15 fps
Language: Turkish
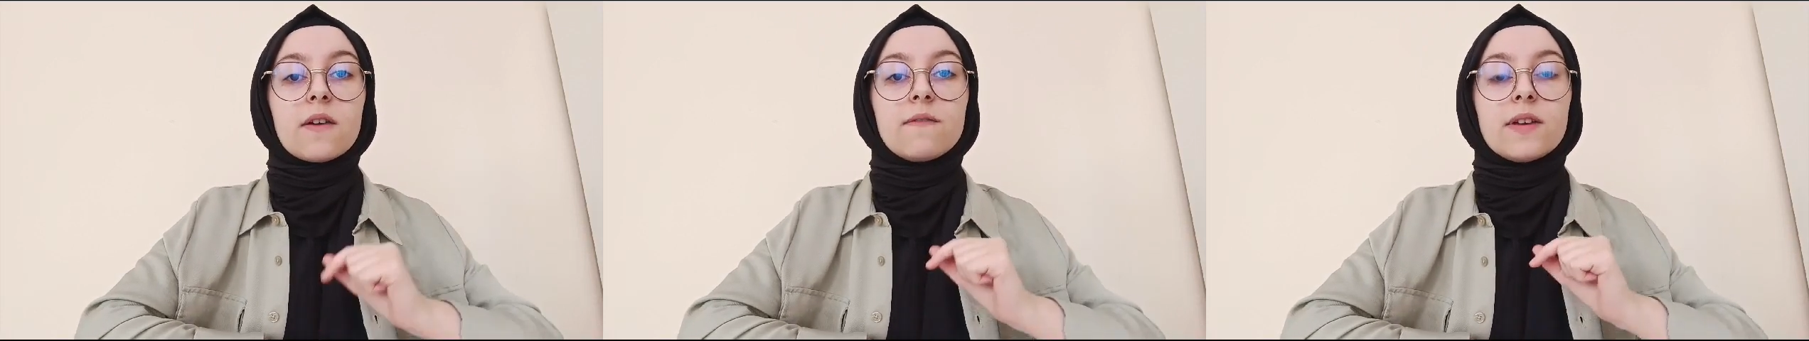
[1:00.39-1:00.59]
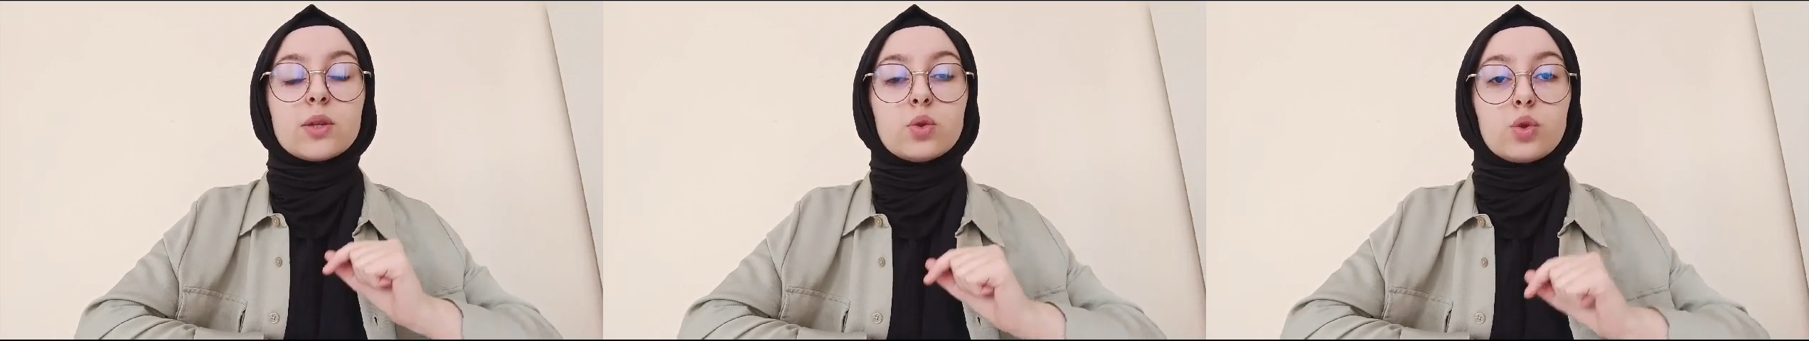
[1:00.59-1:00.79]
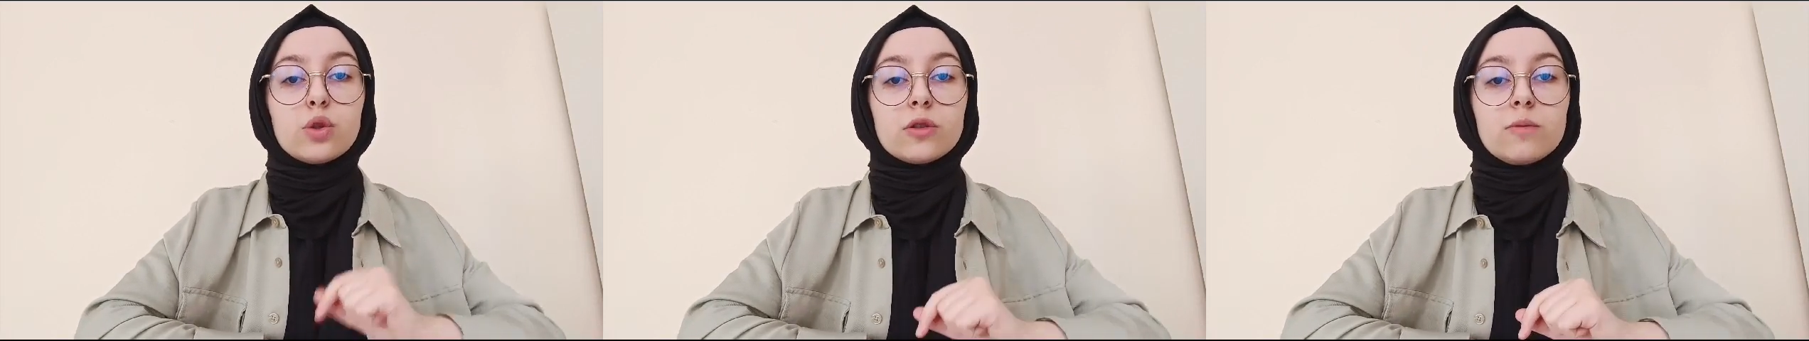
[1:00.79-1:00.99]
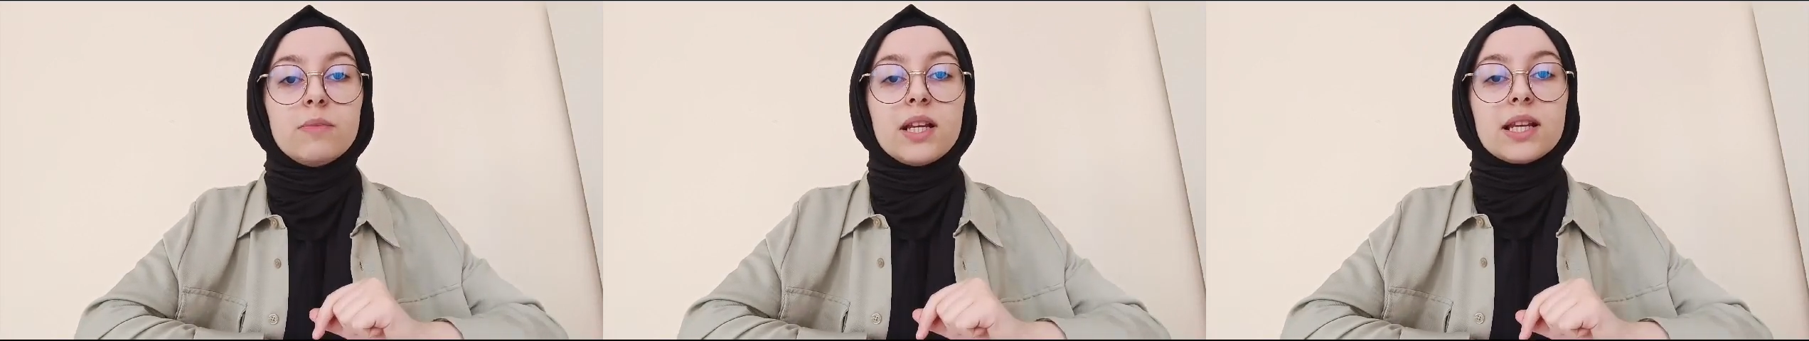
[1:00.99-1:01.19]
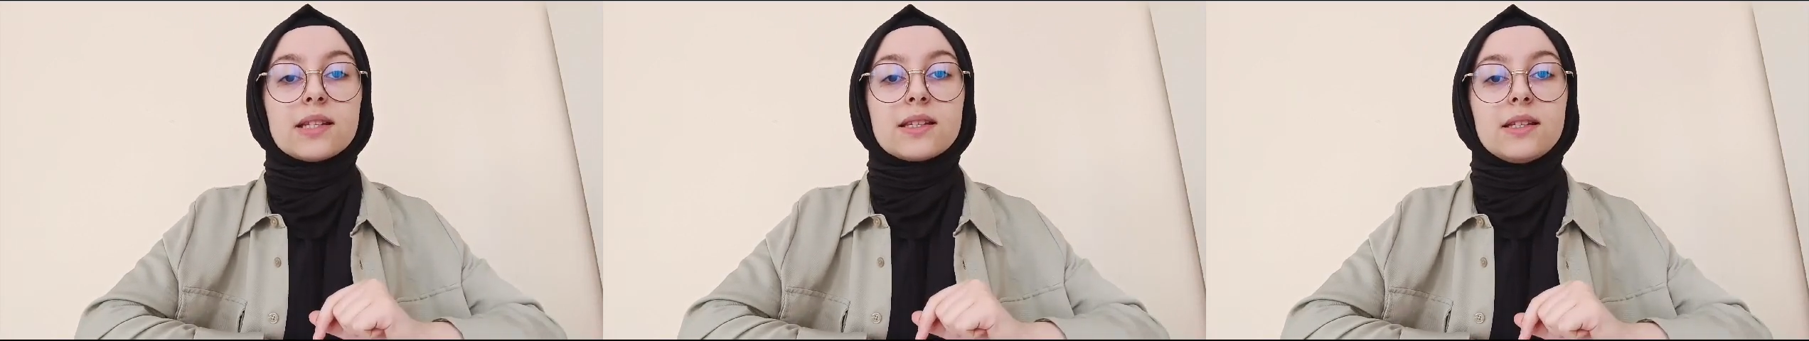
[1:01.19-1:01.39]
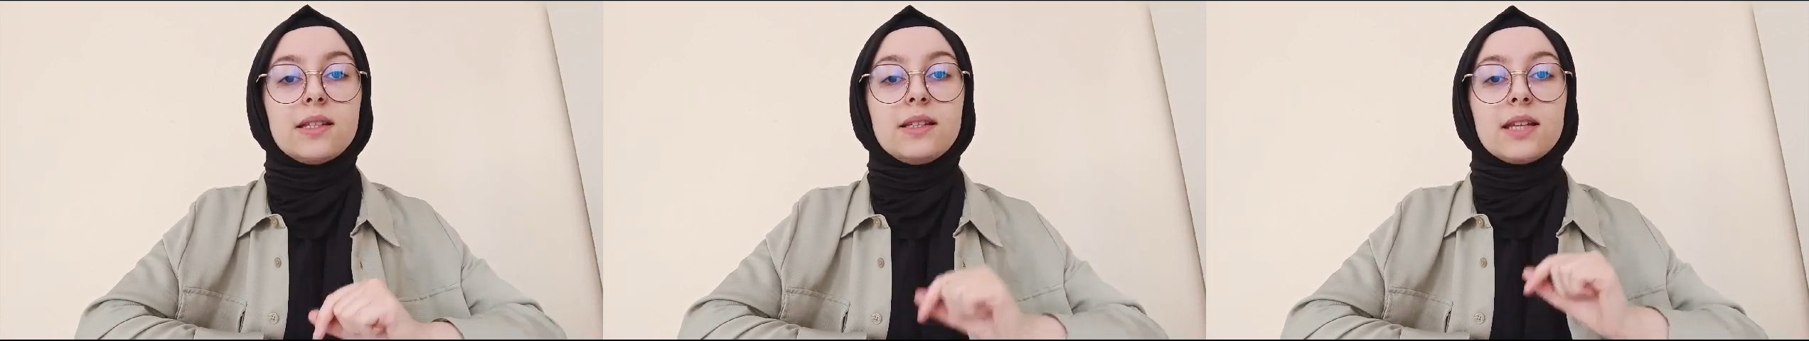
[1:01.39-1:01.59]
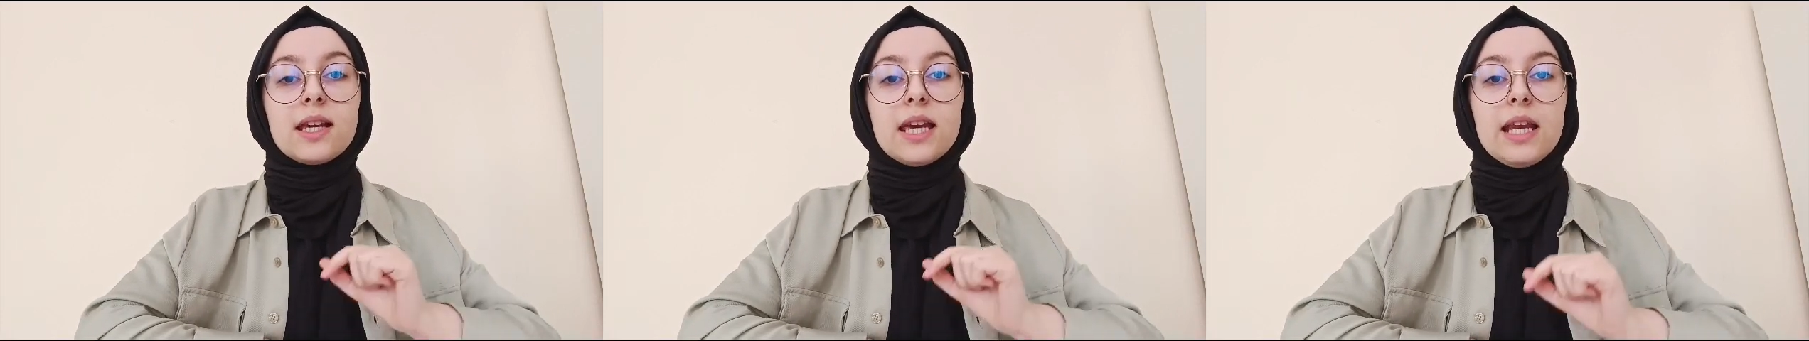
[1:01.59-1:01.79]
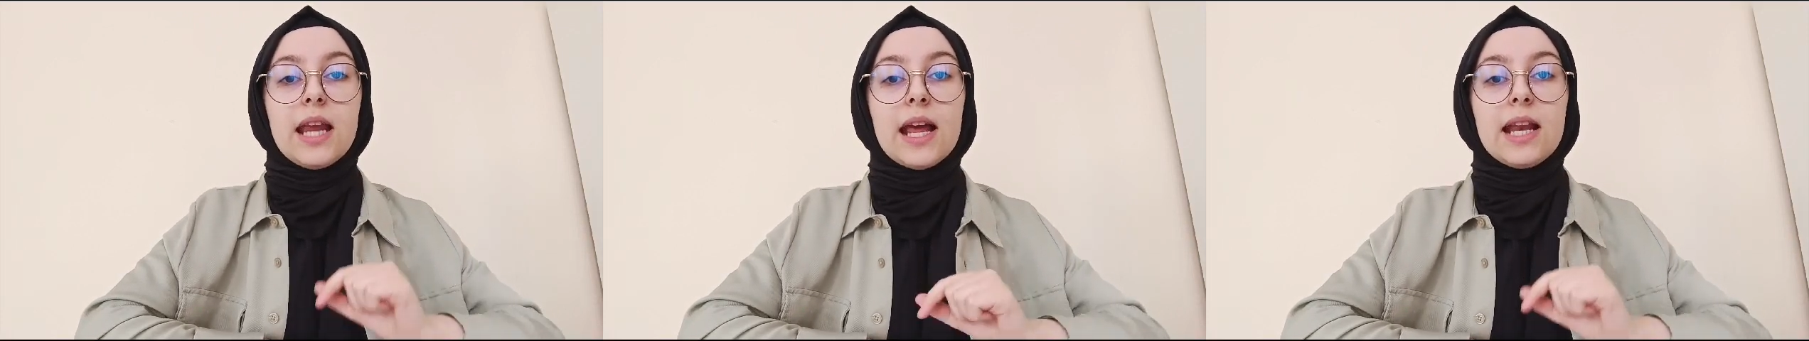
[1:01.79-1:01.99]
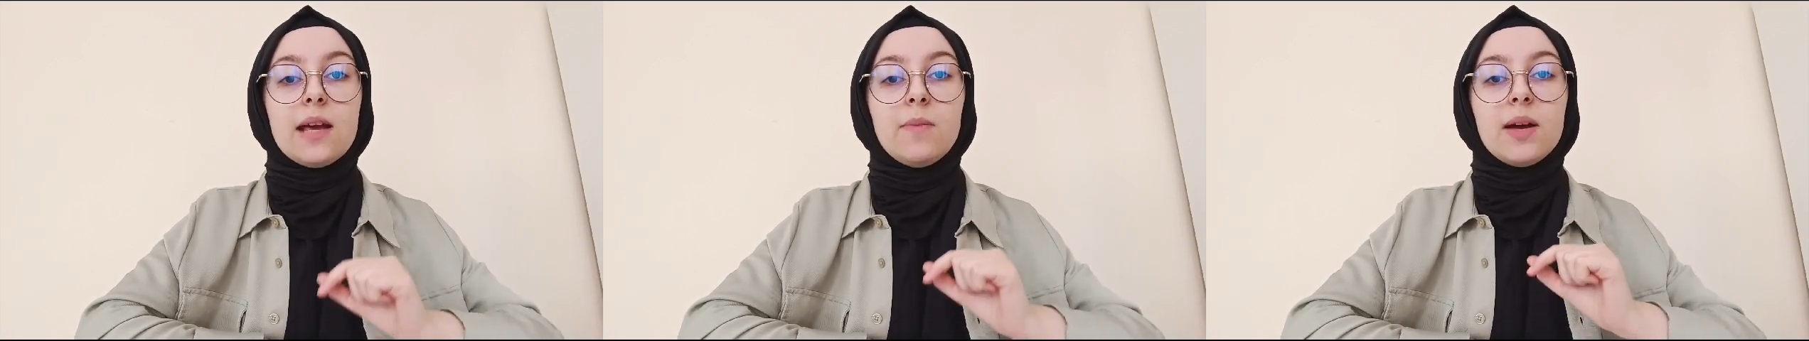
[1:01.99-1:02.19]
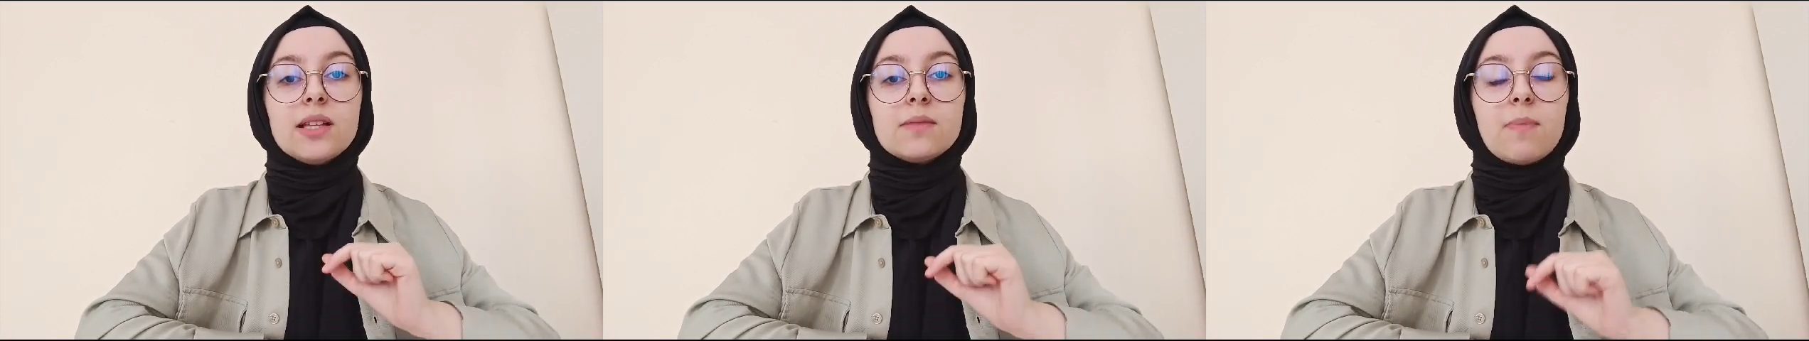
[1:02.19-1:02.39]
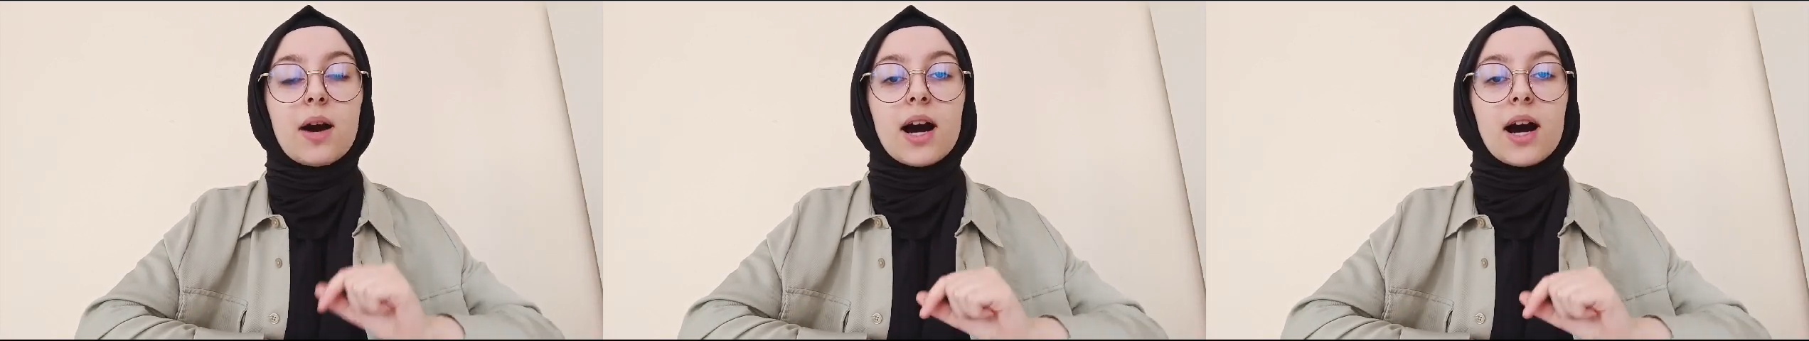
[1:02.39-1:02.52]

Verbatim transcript: ve Türk milletinin ilelebet